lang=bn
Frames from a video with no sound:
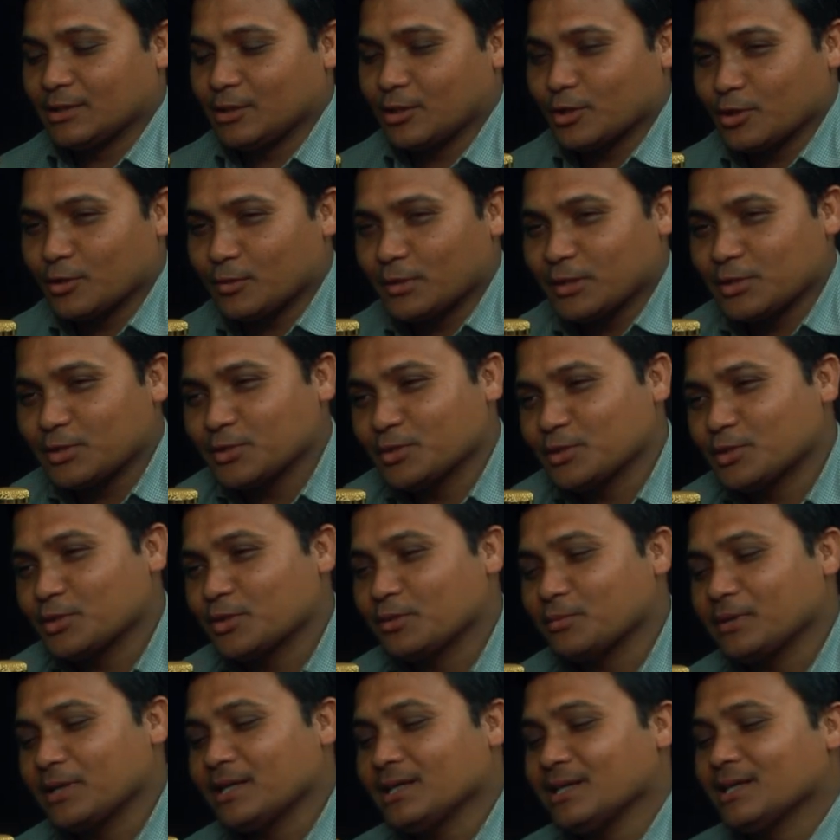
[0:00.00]
ধন্যবাদ
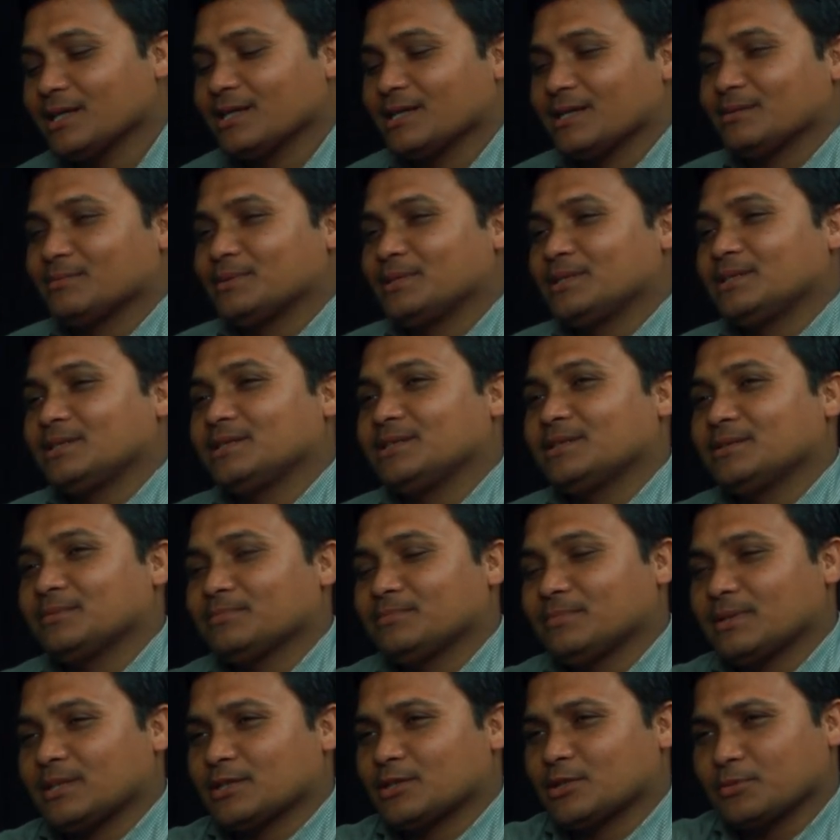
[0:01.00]
টুটুল ভাই আমি
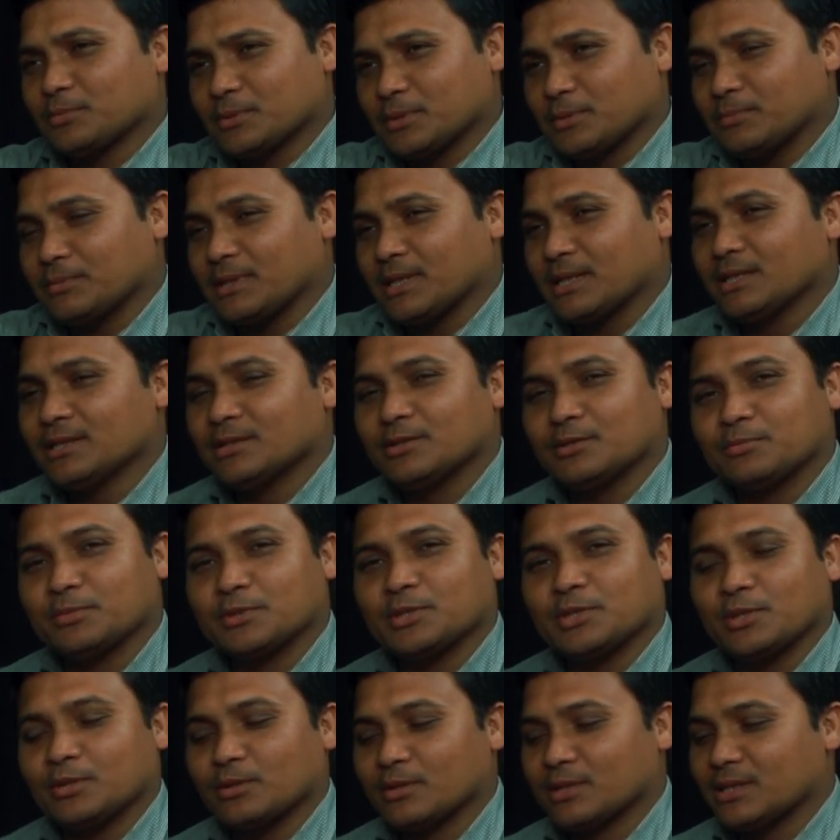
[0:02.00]
পার্থপ্রতিম রায়
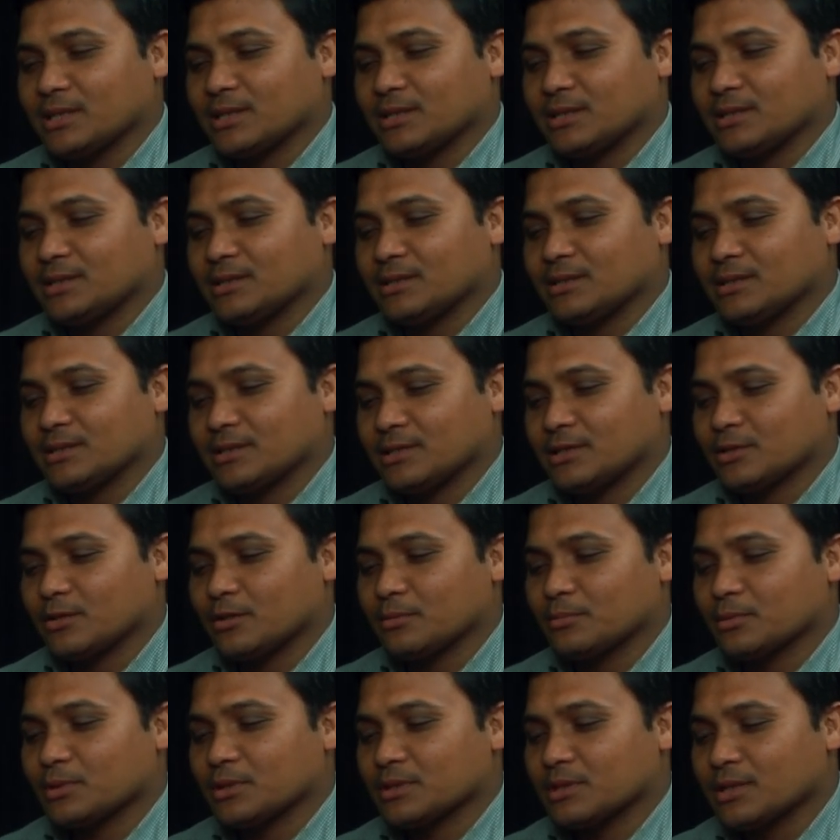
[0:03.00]
সহকারী কৃষি
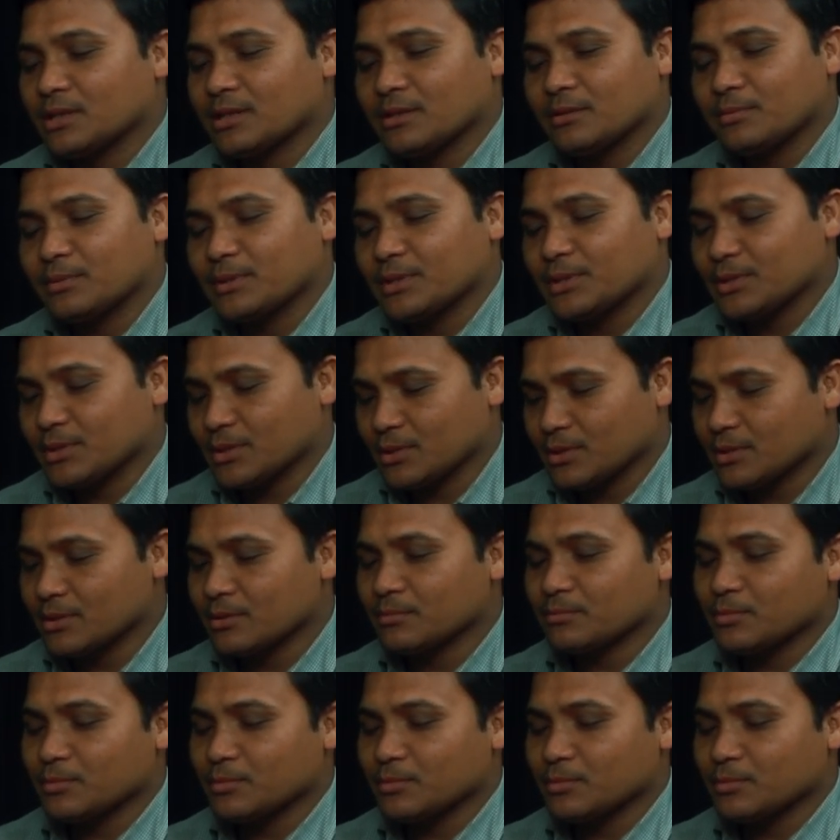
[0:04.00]
কর্মকর্তা নীলফণি সদর